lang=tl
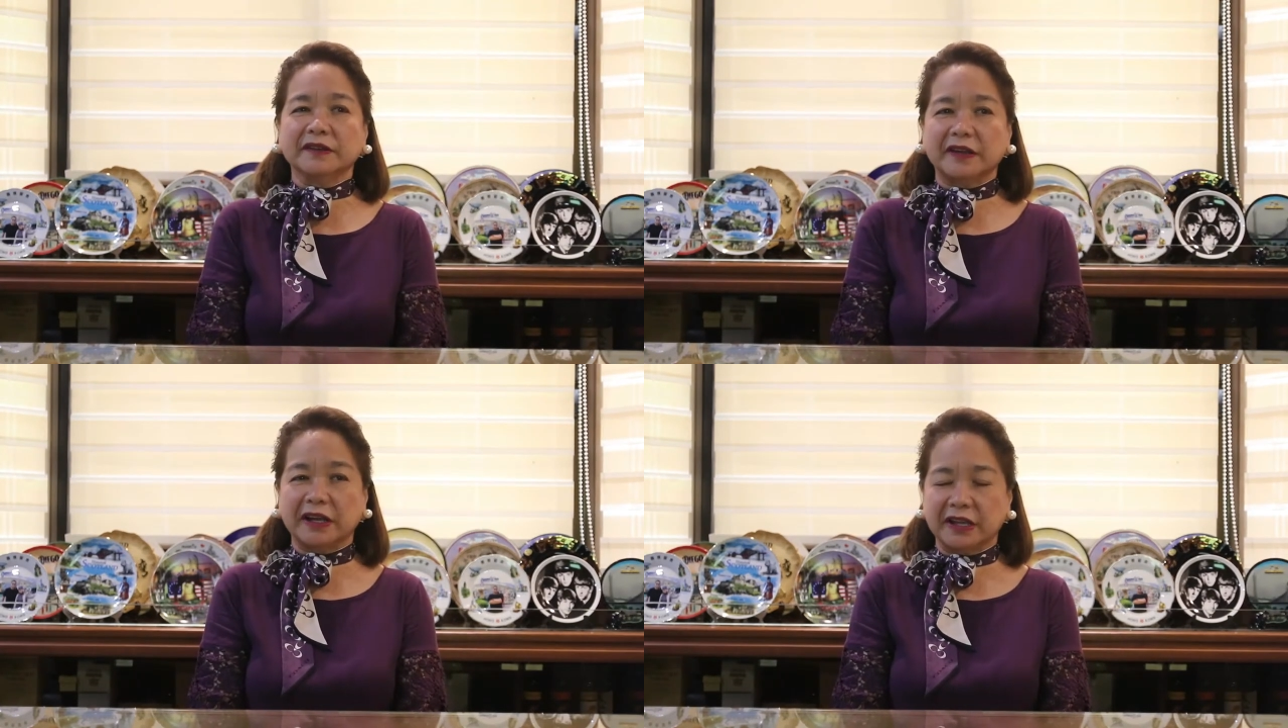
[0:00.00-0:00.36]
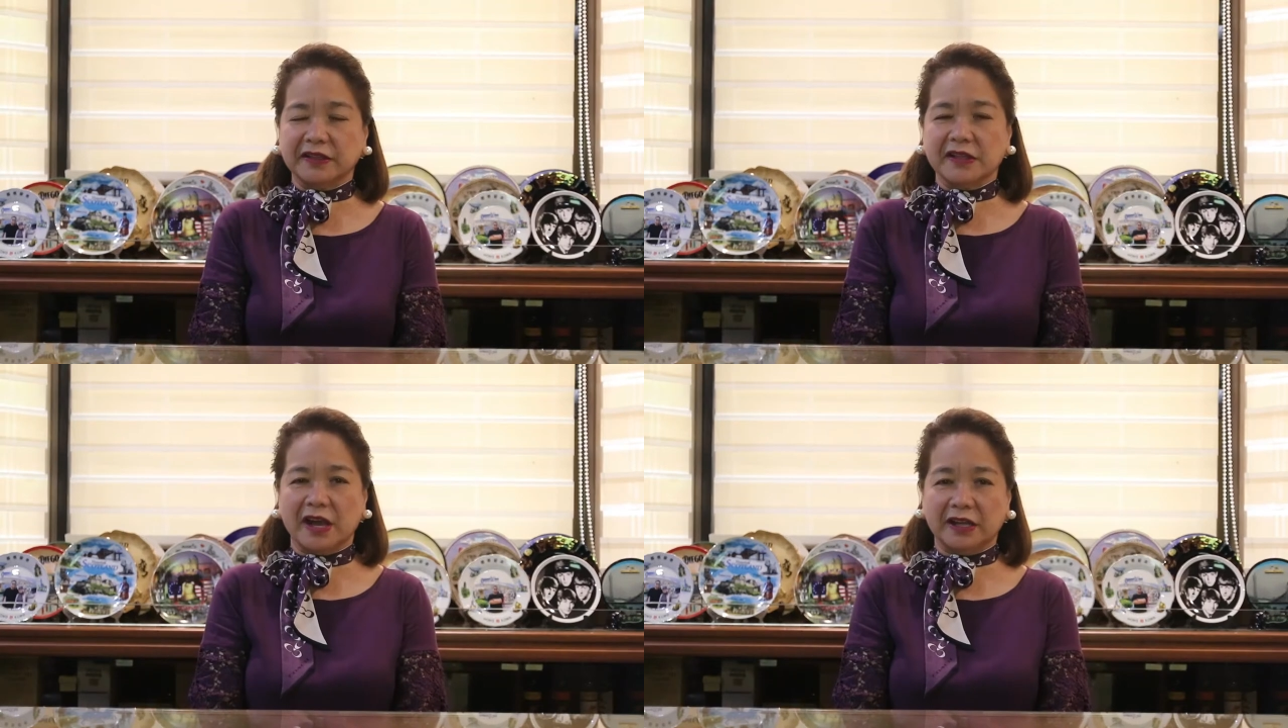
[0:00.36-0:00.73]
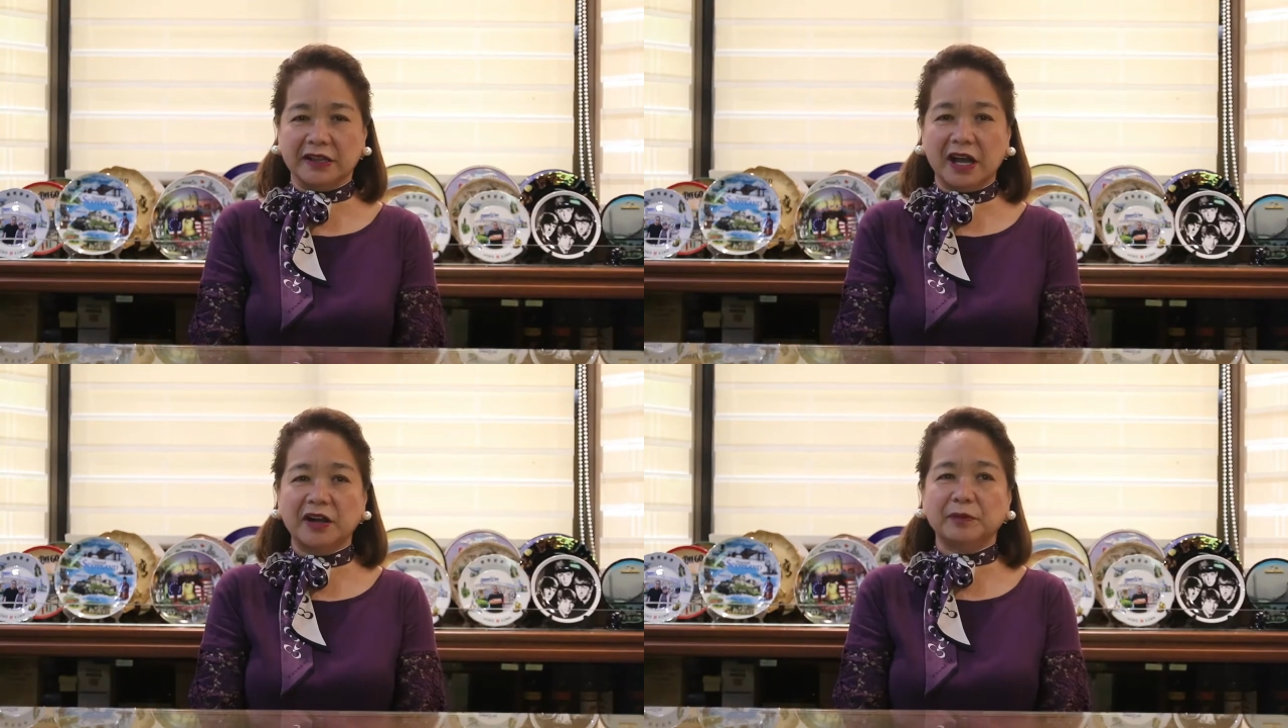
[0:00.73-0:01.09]
sa
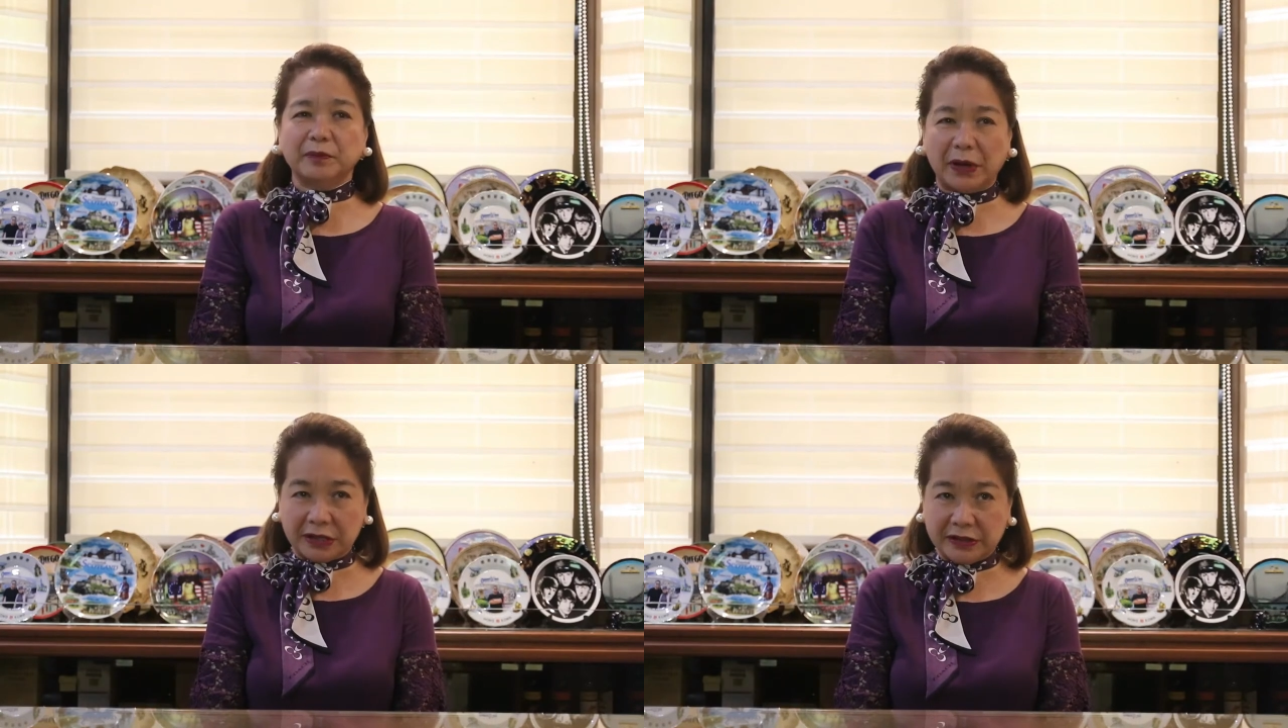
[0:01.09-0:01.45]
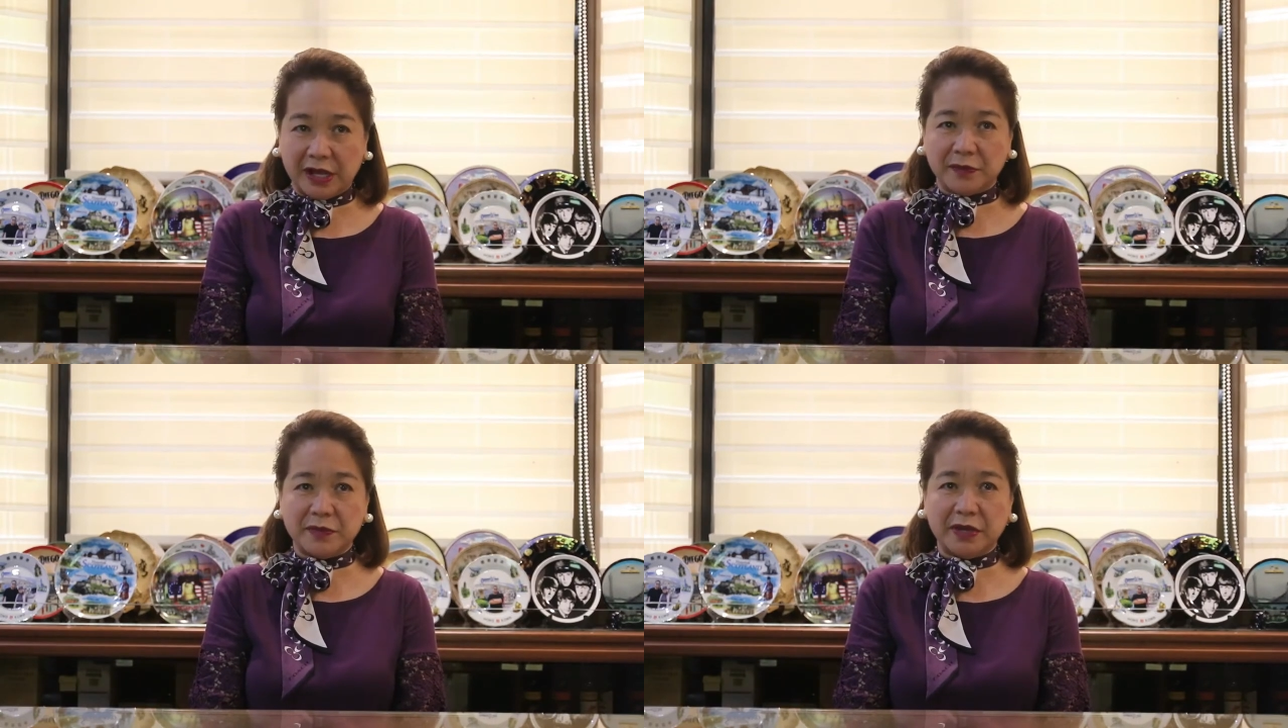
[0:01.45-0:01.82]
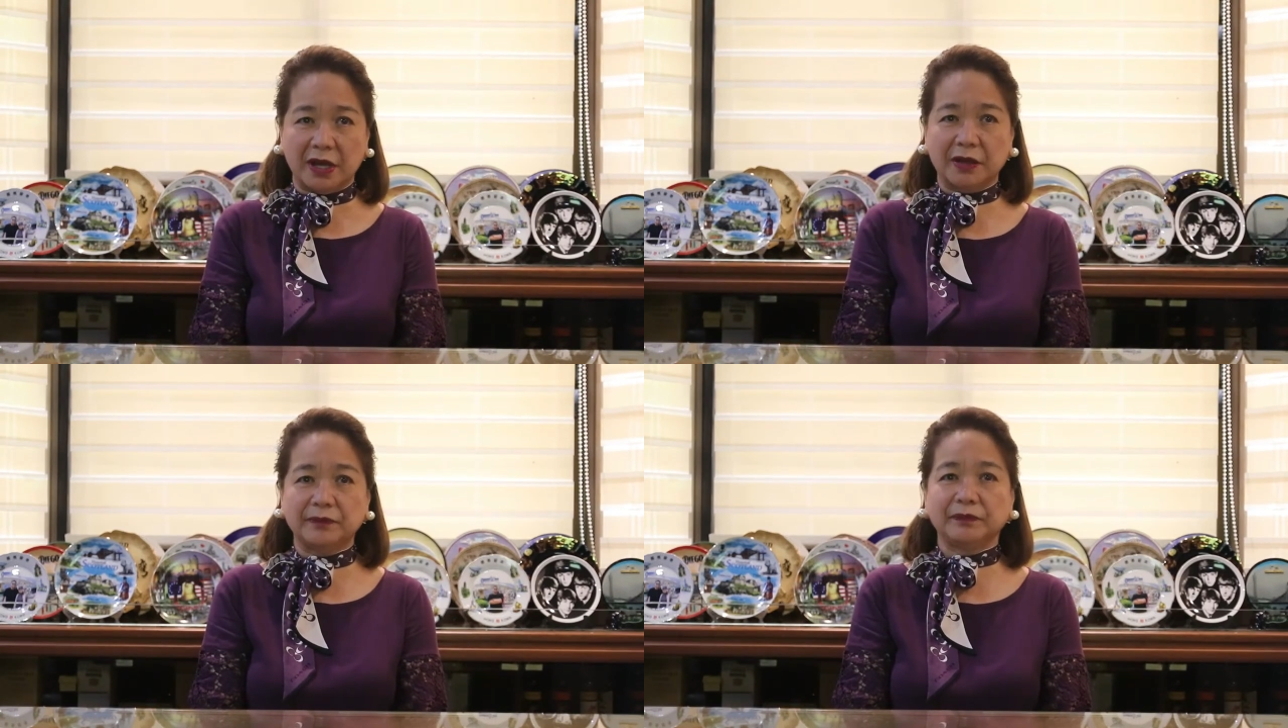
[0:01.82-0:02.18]
gitna ng
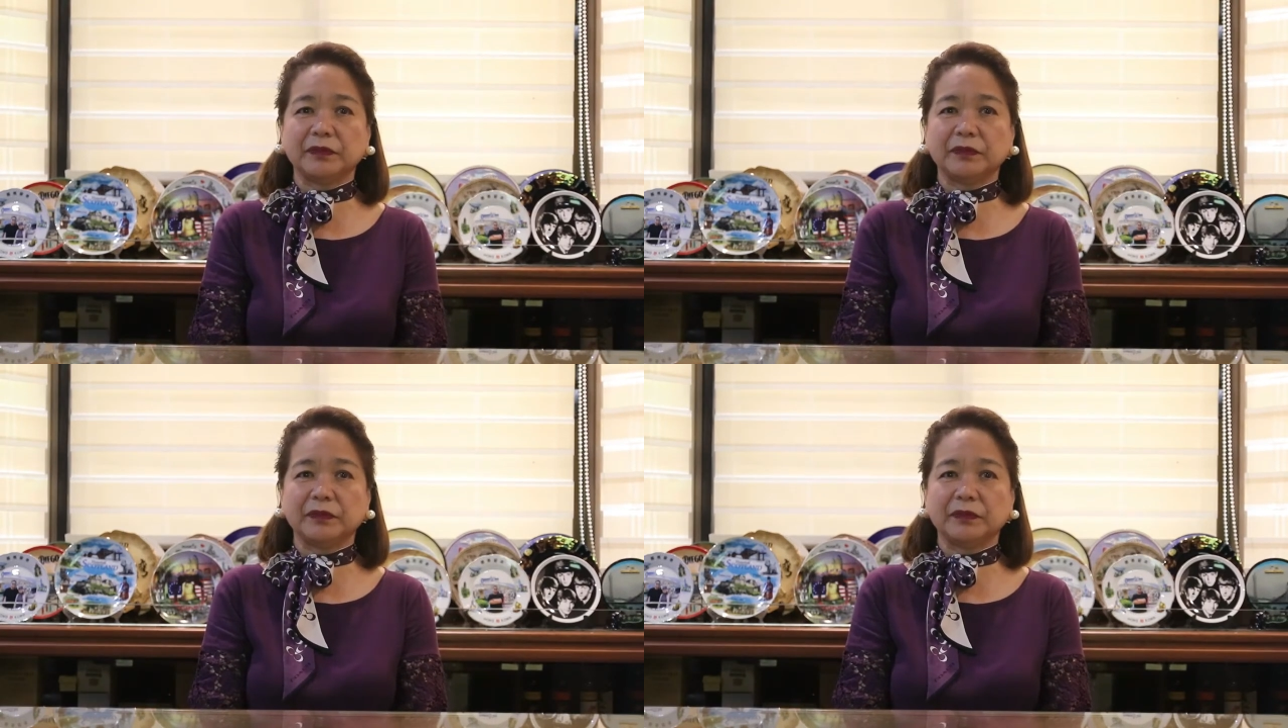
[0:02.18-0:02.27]
pandemya.